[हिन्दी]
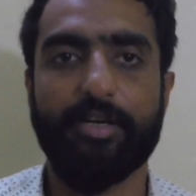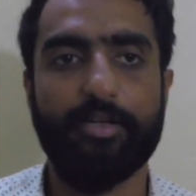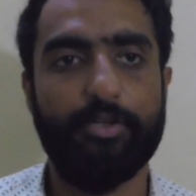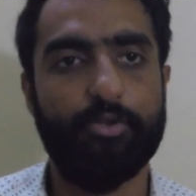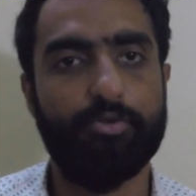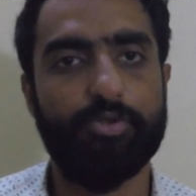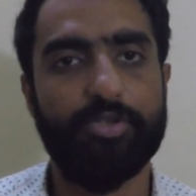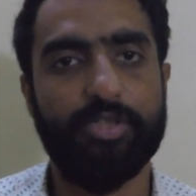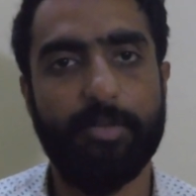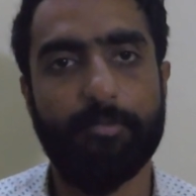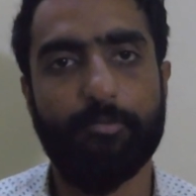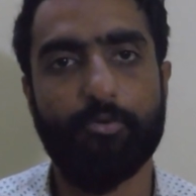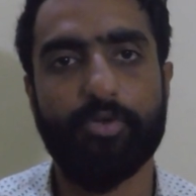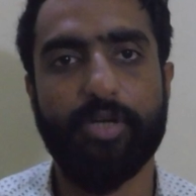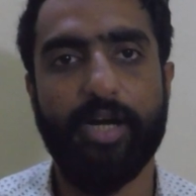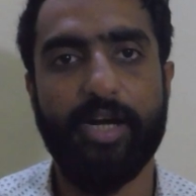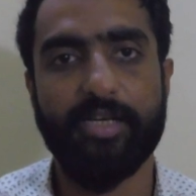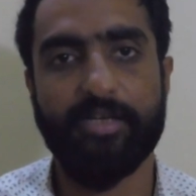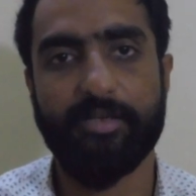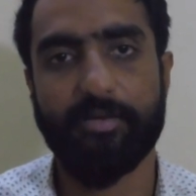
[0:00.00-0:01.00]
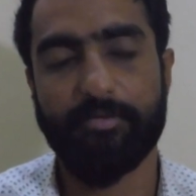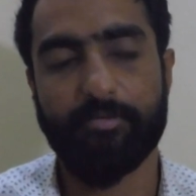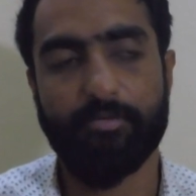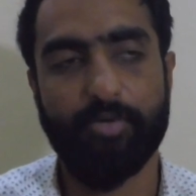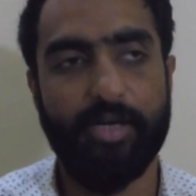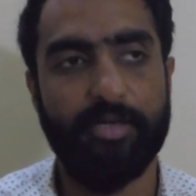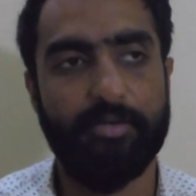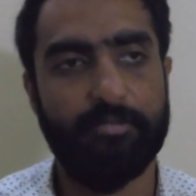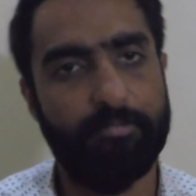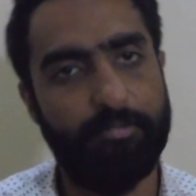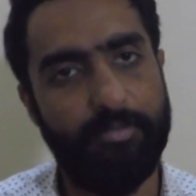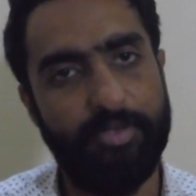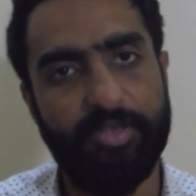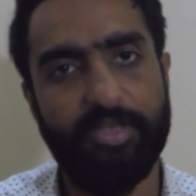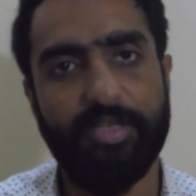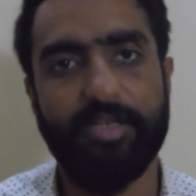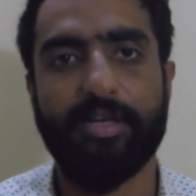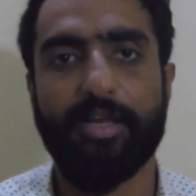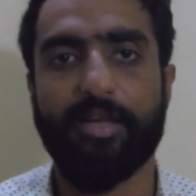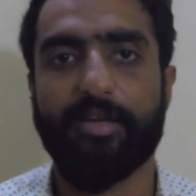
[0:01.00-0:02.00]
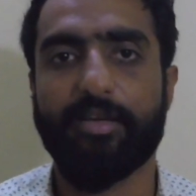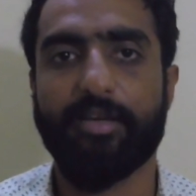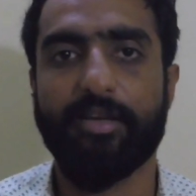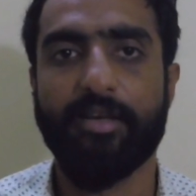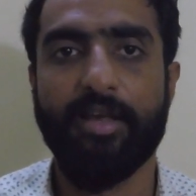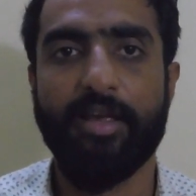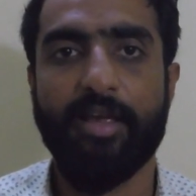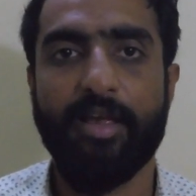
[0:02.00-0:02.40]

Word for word: कंटिन्यूस आपको राइट टू राइट मिलती रहेगी